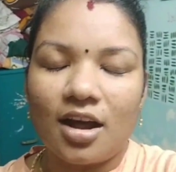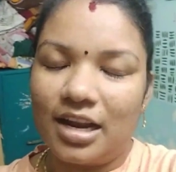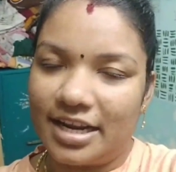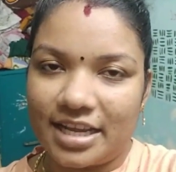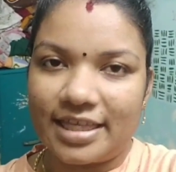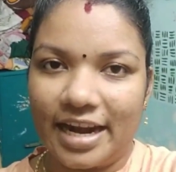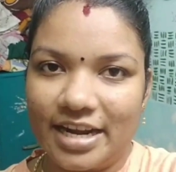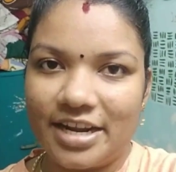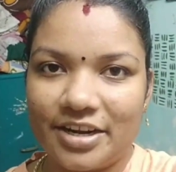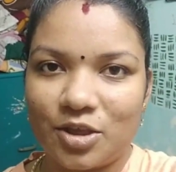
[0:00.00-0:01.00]
லிட்டர்
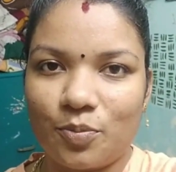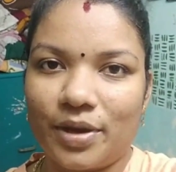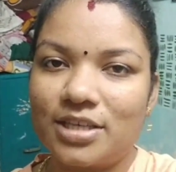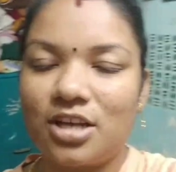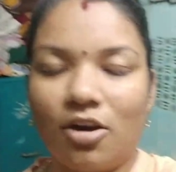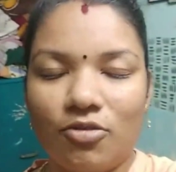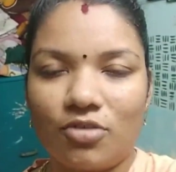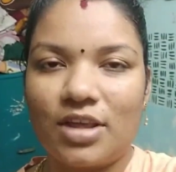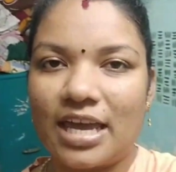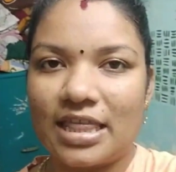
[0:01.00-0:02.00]
தண்ணி எடுத்துப்பேன் ஸோ
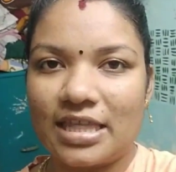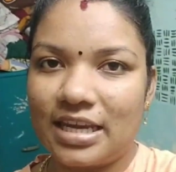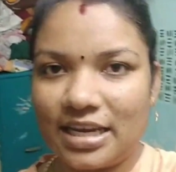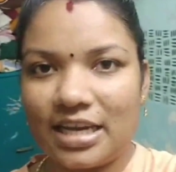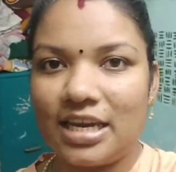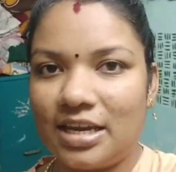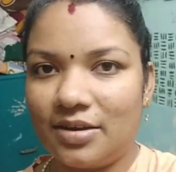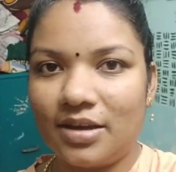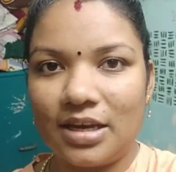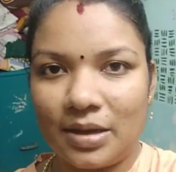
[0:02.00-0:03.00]
அவ்வளோதான் இன்றைக்கி
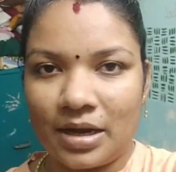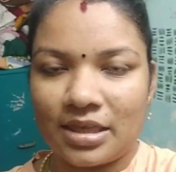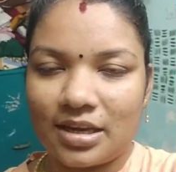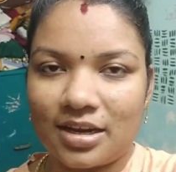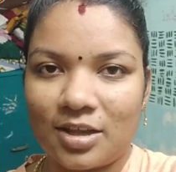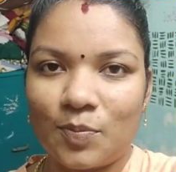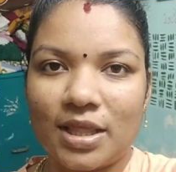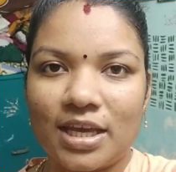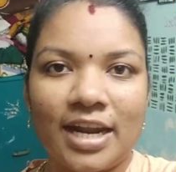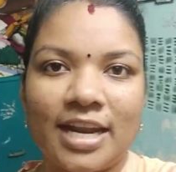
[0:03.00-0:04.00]
எடுத்துக்கிறதுன்னு பார்த்தீங்கன்னா